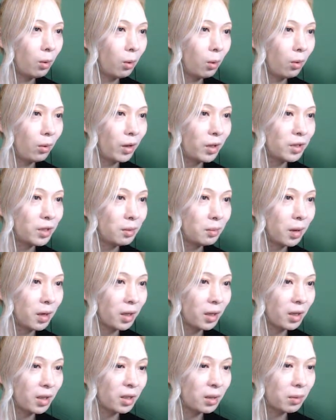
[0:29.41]
親父にバレ
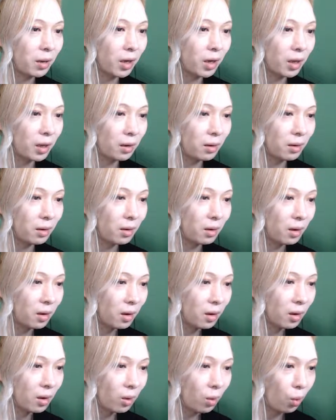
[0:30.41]
たらしばかれる。
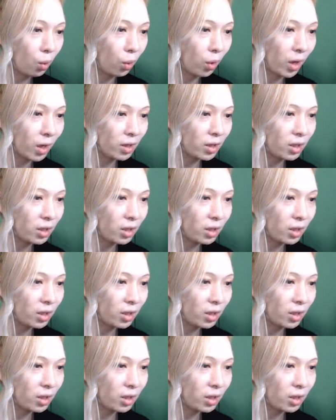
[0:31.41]
お菓子